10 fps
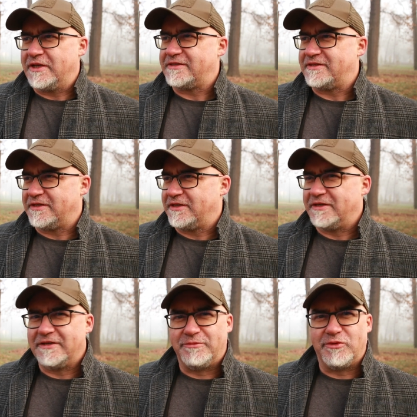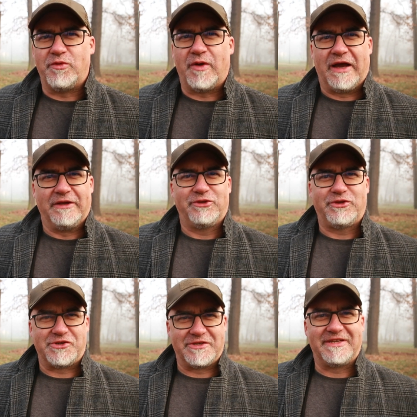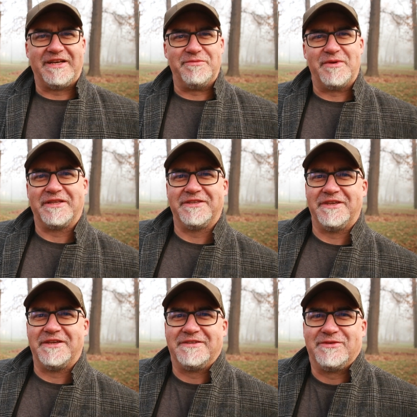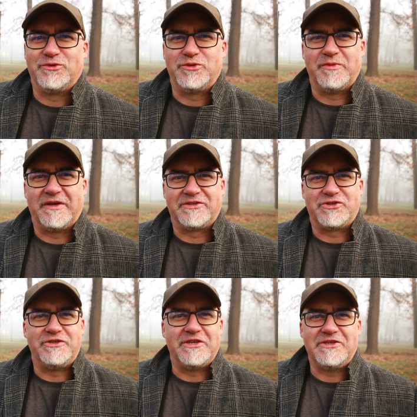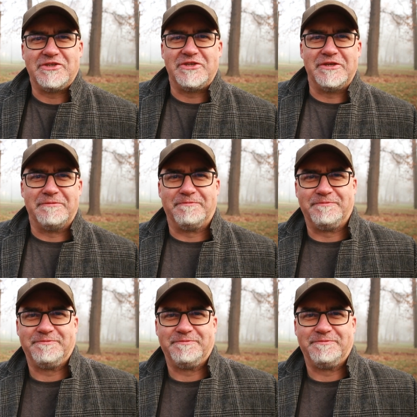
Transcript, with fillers: Jest mgła, to też jest klimat, nie? Jest 8.30